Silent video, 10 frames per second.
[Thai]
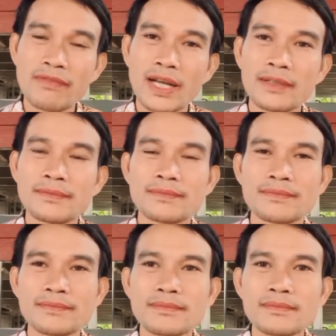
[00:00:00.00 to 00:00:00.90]
ฝัน
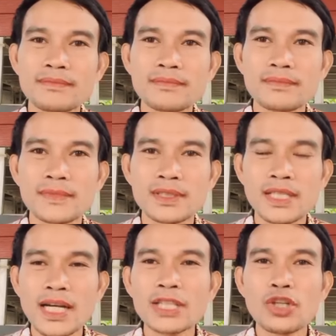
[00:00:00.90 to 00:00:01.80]
จาก
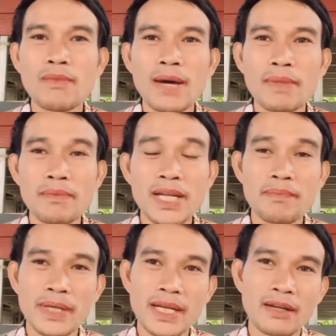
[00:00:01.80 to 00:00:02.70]
นั้นต่อมามันไม่ได้
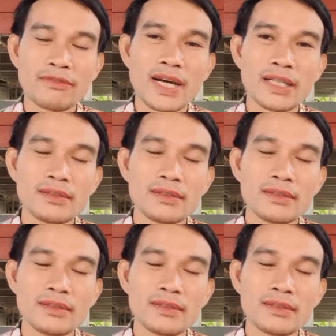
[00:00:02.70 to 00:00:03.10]
เป็นดังฝัน